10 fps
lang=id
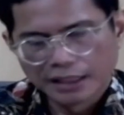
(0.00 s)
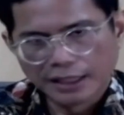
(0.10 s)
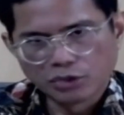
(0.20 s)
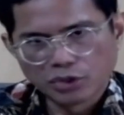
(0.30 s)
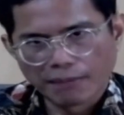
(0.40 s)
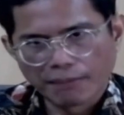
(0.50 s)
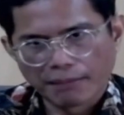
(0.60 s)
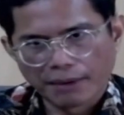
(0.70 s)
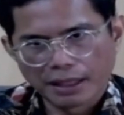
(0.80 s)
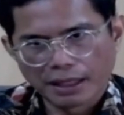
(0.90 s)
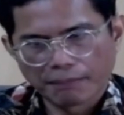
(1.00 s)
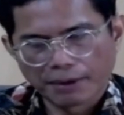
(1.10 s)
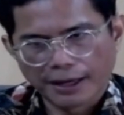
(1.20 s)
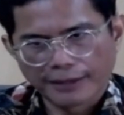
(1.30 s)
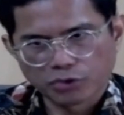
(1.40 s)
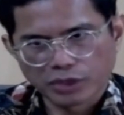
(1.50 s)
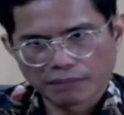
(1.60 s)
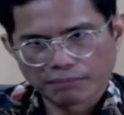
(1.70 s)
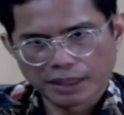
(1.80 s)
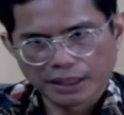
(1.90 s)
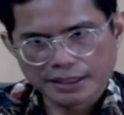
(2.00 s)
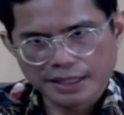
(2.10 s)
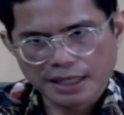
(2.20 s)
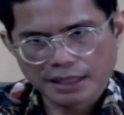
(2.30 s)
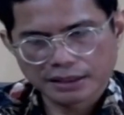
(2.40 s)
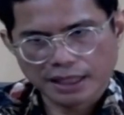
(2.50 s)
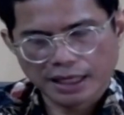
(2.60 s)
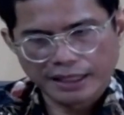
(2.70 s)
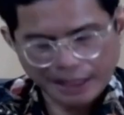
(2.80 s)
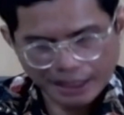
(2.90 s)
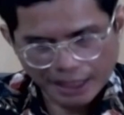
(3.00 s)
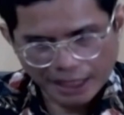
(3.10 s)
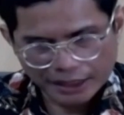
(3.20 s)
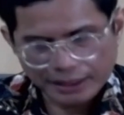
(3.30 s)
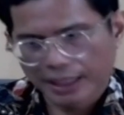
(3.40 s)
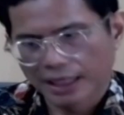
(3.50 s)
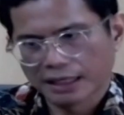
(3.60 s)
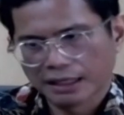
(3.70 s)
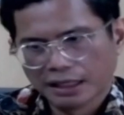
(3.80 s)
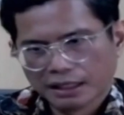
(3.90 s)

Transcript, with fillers: dan juga bagaimana pengaturan bekerja secara internal kita.